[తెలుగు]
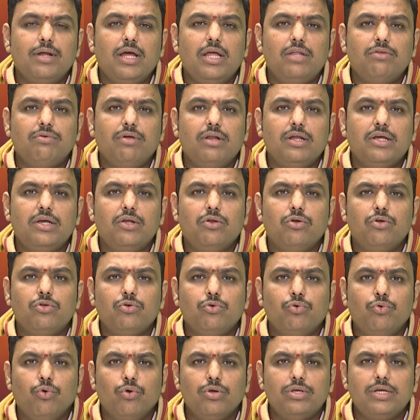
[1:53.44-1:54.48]
రాశి వారికి ఈరోజు
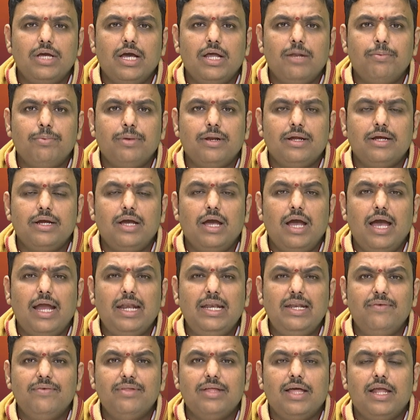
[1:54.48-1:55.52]
గోచారపరంగా
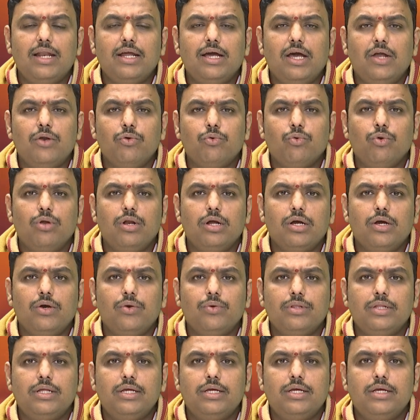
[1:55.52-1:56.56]
అన్ని విధాలుగా అనుకూలంగా
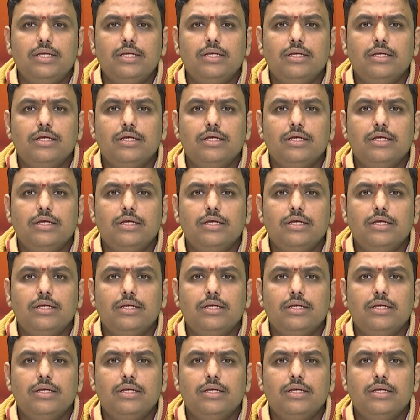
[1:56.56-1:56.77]
ఉంది